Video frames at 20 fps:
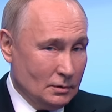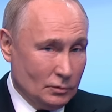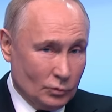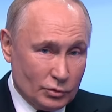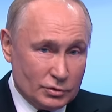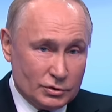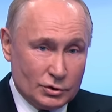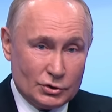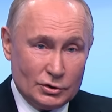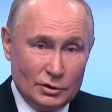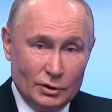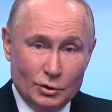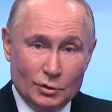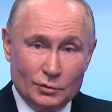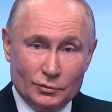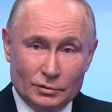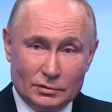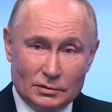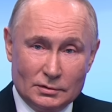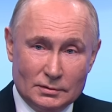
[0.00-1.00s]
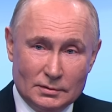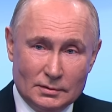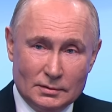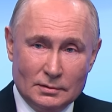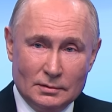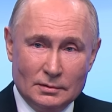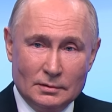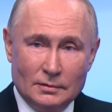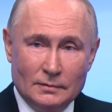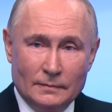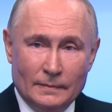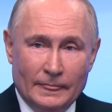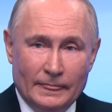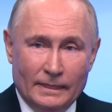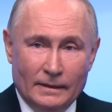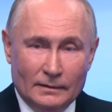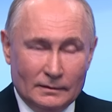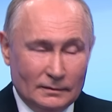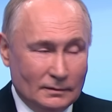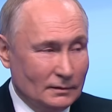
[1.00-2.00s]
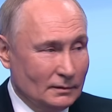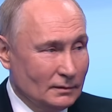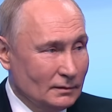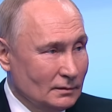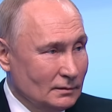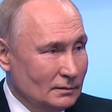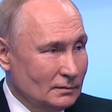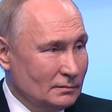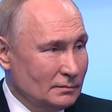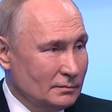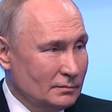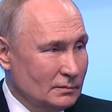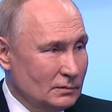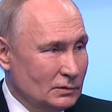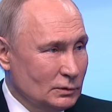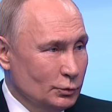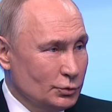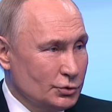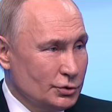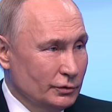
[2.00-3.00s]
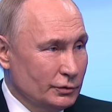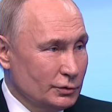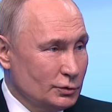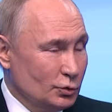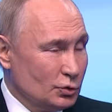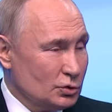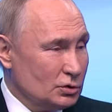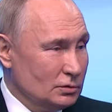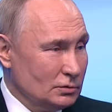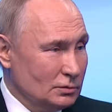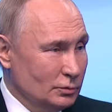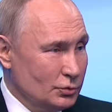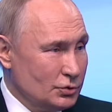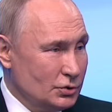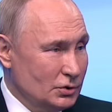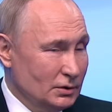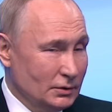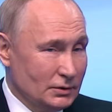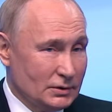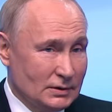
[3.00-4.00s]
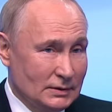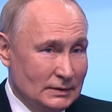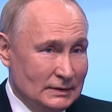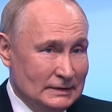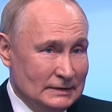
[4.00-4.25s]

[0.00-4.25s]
Но, к сожалению, вот э, случилось то, что случилось.